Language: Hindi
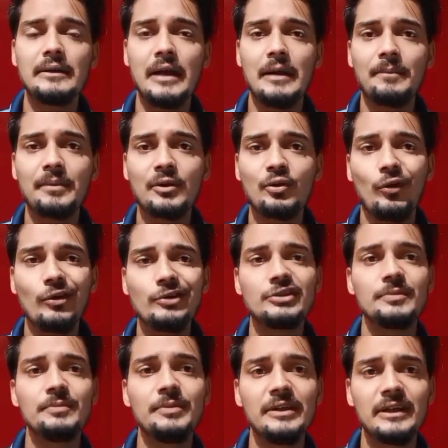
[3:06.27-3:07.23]
यहाँ पर
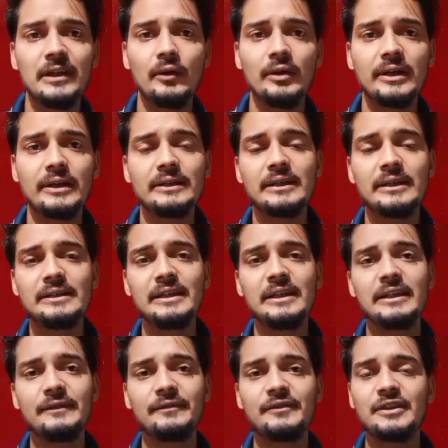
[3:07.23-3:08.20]
कॉइन्स भी लिखे हुए हैं यानी कि
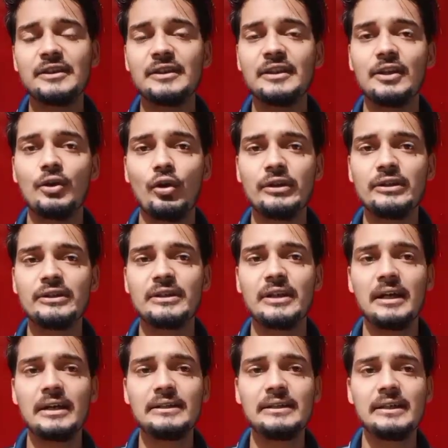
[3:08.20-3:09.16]
ये गिफ्ट इतने कॉइन्स
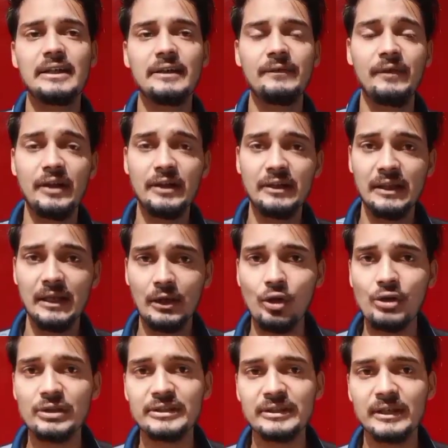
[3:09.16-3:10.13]
का है ये गिफ्ट इतने
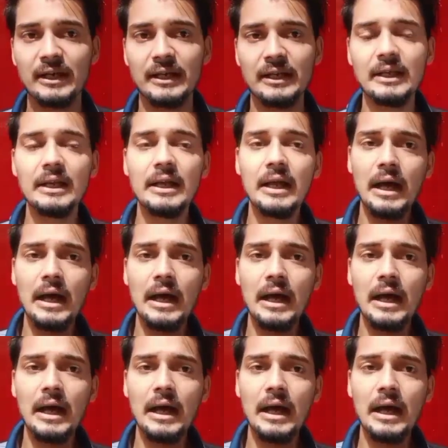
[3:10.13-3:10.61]
कॉइन्स का है